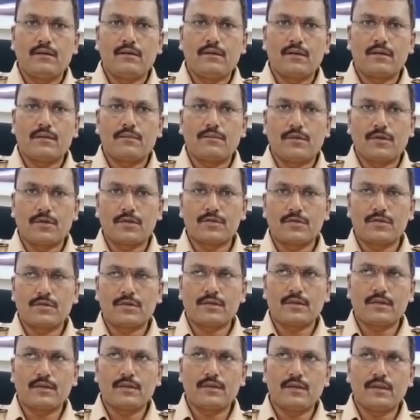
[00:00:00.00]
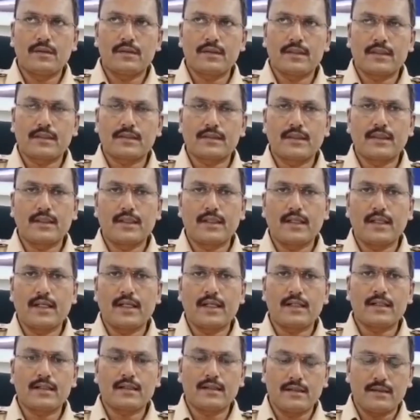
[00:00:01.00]
और पोक्सो सेक्शन
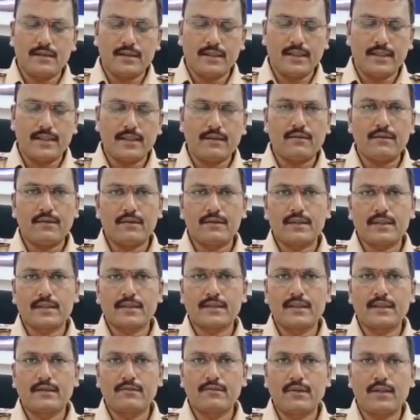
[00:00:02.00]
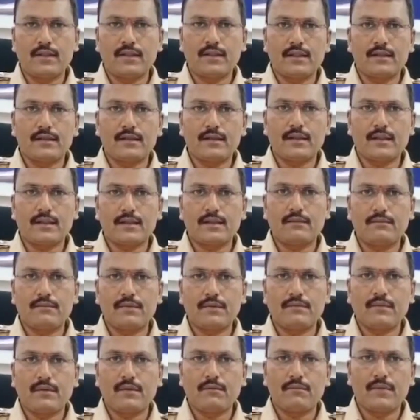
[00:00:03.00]
आठ एट और सेक्शन ट्वेल्व के अंतर्गत
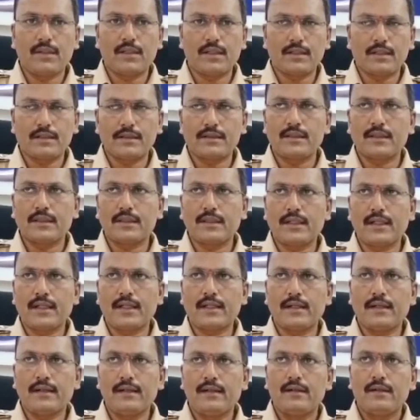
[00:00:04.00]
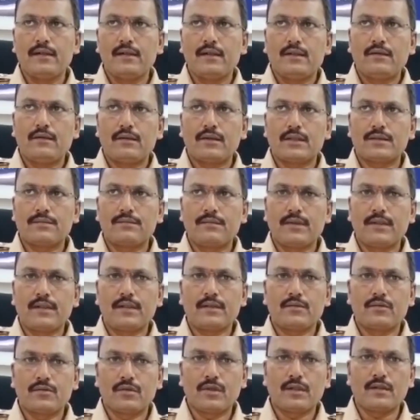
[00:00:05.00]
हमने मामला रजिस्टर किया है और
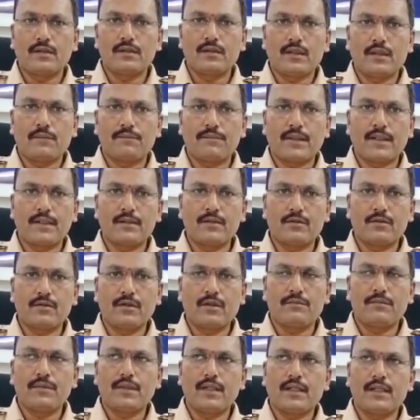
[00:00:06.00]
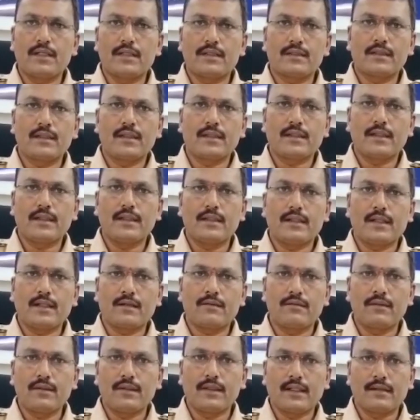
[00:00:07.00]
इसमें तुरंत अपराधी को हमने अरेस्ट करके
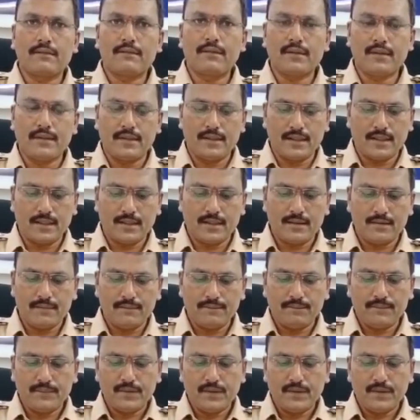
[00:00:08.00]
कानूनी कार्रवाई किया है